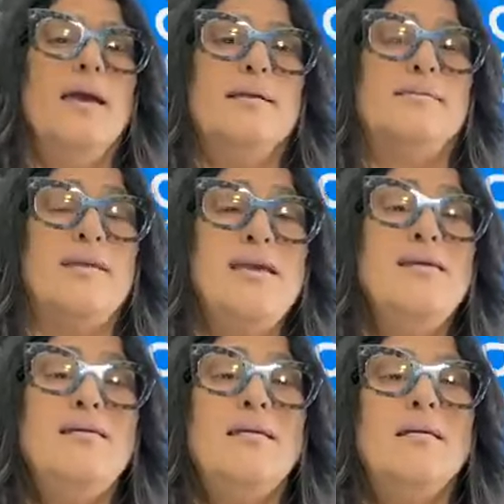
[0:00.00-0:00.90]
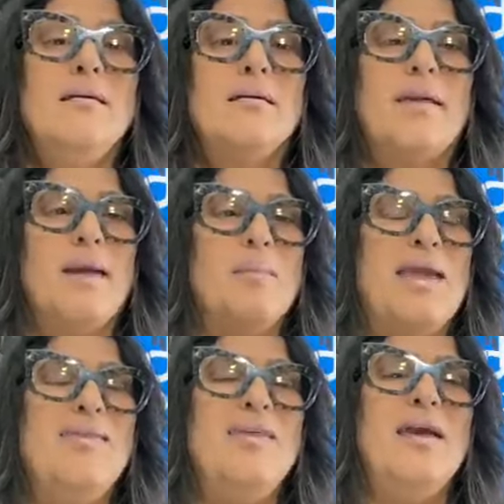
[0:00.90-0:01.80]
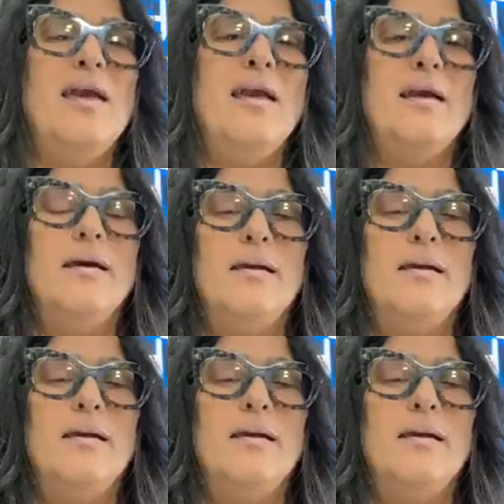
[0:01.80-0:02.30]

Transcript: sin que medie